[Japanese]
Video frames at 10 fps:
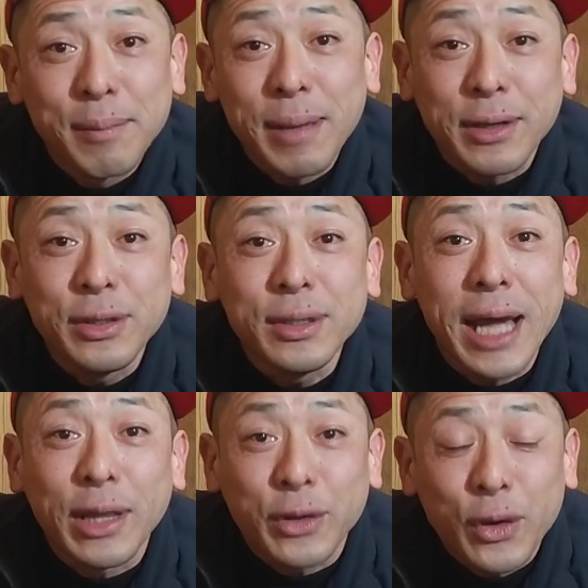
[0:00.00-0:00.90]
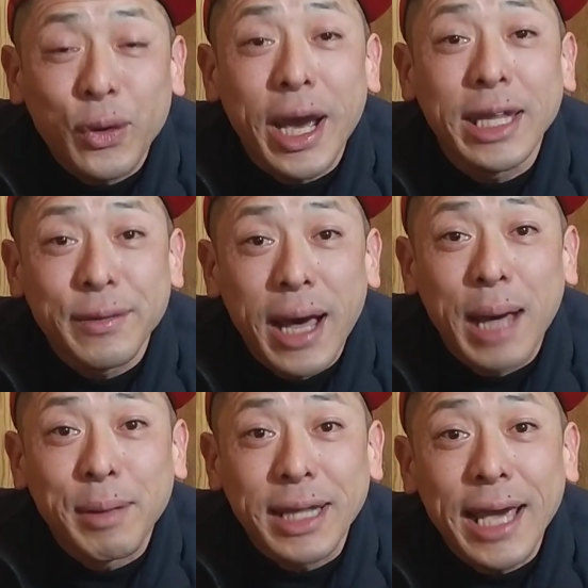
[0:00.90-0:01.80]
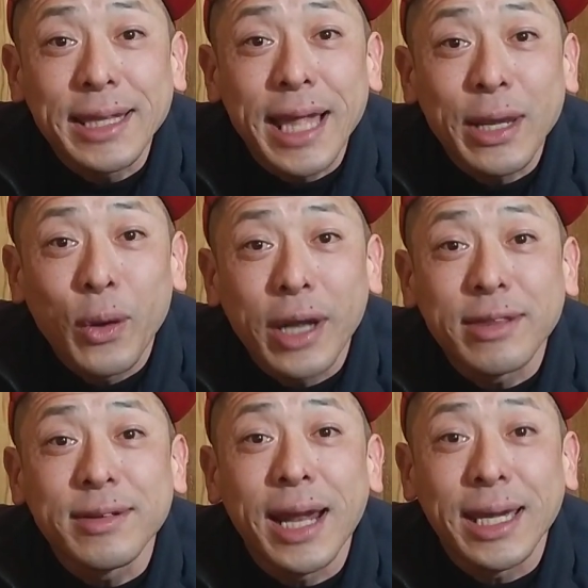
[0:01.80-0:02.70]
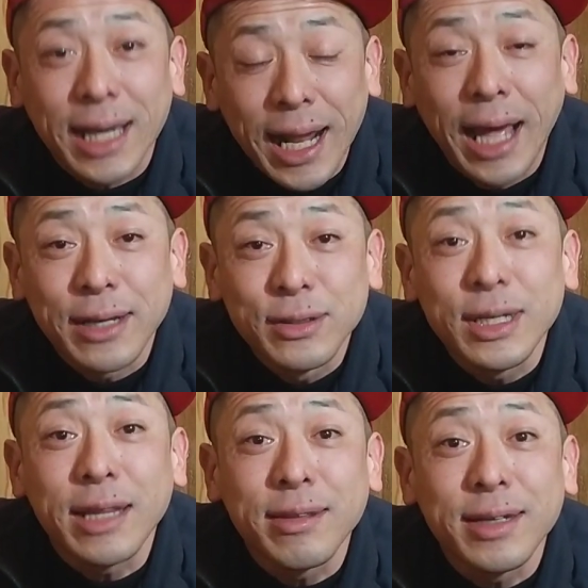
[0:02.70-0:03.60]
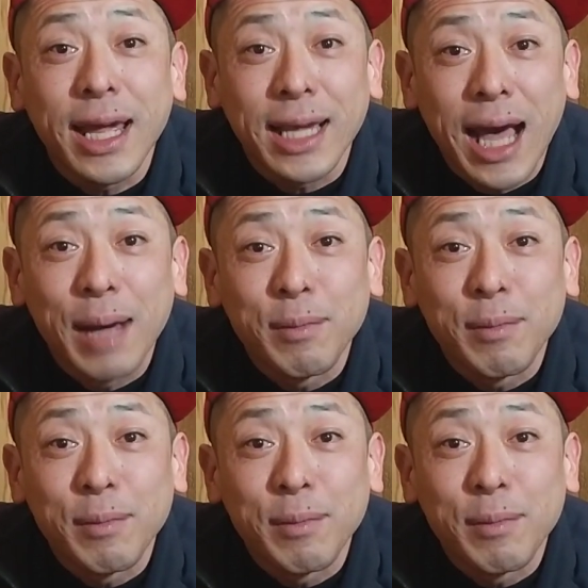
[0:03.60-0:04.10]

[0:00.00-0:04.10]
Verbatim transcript: まあ、クーラーの業界では、大体5月ぐらいから9月ぐらいが、